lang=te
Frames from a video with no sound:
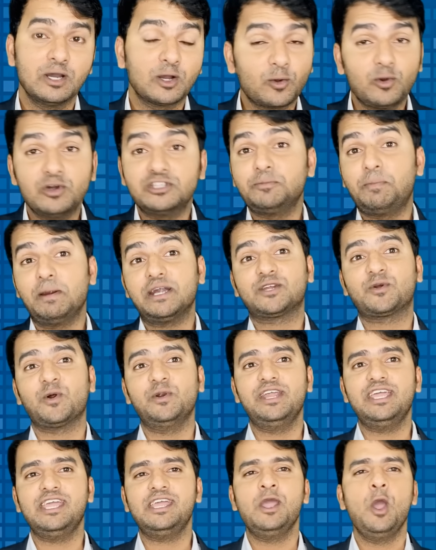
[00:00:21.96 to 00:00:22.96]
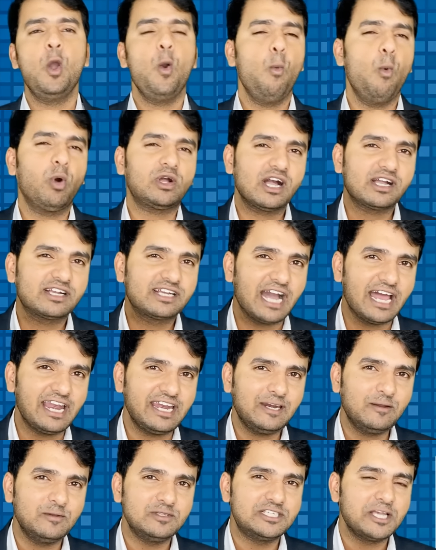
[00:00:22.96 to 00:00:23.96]
గుర్తుపెట్టుకోండి ఒక గన్
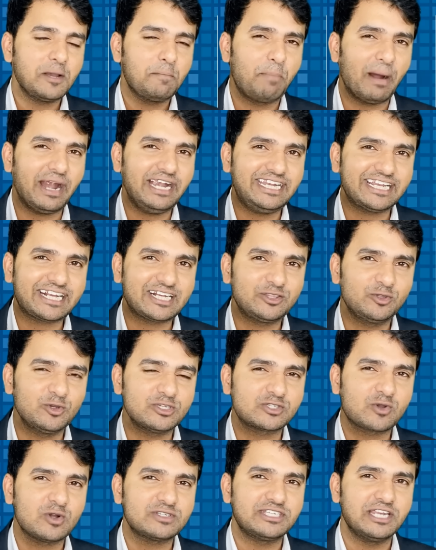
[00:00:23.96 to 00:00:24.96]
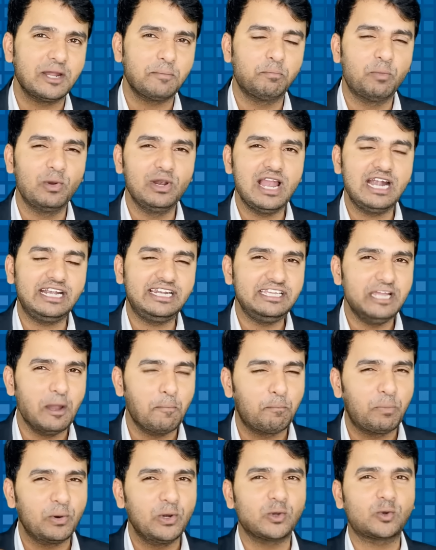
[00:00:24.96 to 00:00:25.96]
నుంచి బయటకు దూసుకొచ్చిన బుల్లెట్
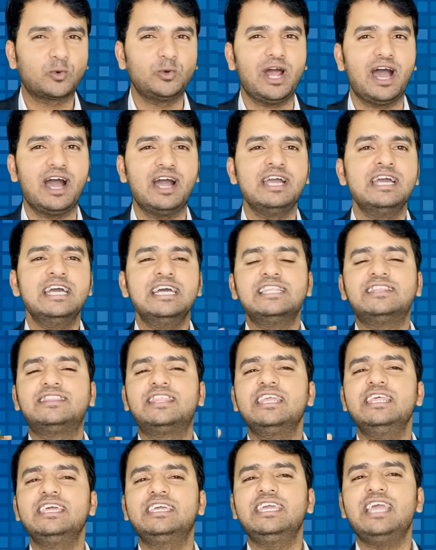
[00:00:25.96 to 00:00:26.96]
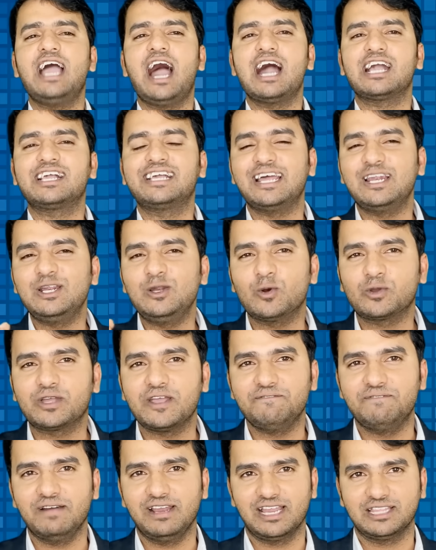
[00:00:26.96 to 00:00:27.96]
ఎప్పుడు కూడా తిరిగి ఆ గన్లోకి
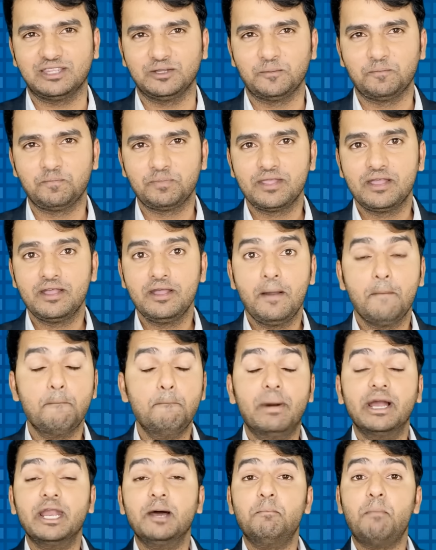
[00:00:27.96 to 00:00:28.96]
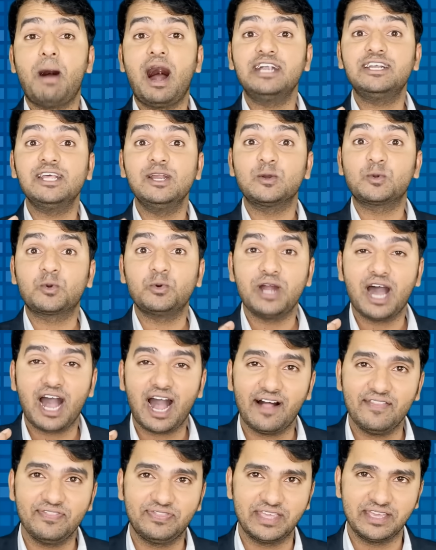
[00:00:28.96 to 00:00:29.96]
వెళ్ళదు మన మాటలు కూడా
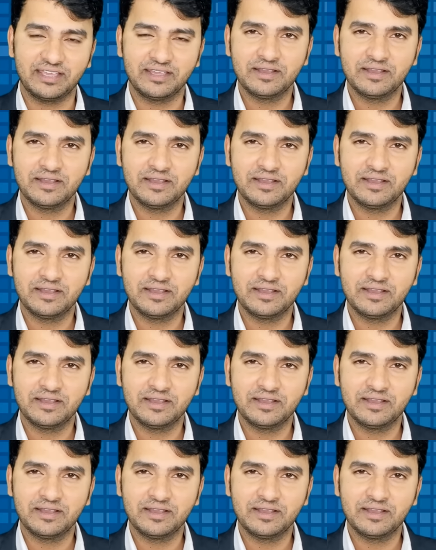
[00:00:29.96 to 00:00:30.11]
అంతే